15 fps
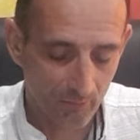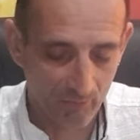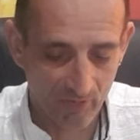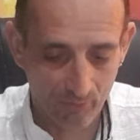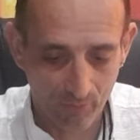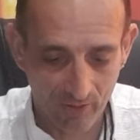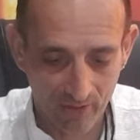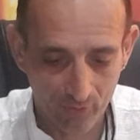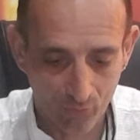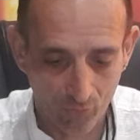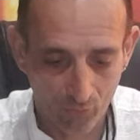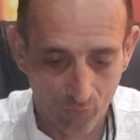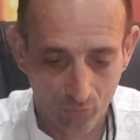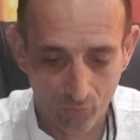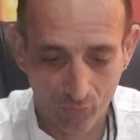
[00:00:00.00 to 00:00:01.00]
mais voilà,
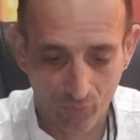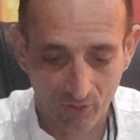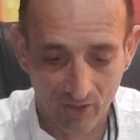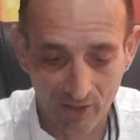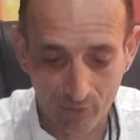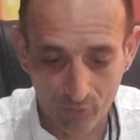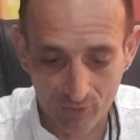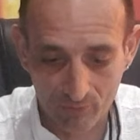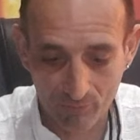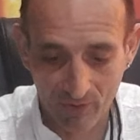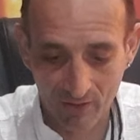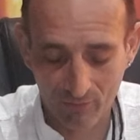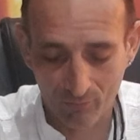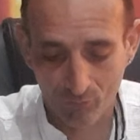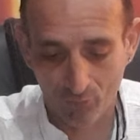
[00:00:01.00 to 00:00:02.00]
dans quelques
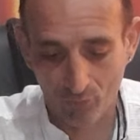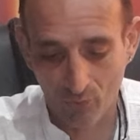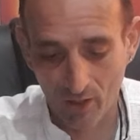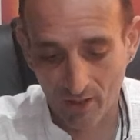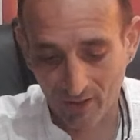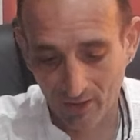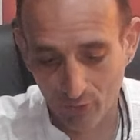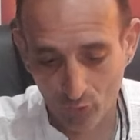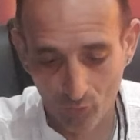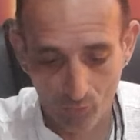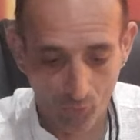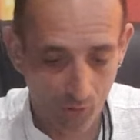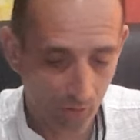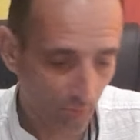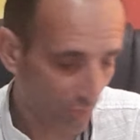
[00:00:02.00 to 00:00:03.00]
semaines, voire quelques
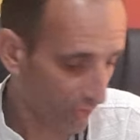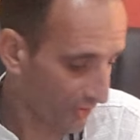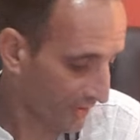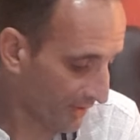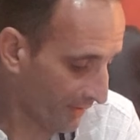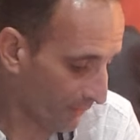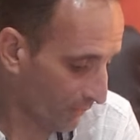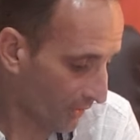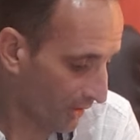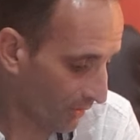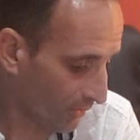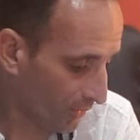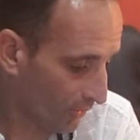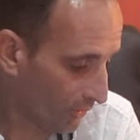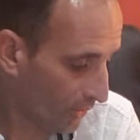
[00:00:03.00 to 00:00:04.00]
mois, pour pourriez
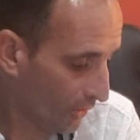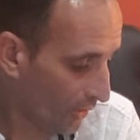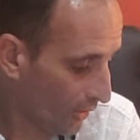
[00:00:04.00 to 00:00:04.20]
avoir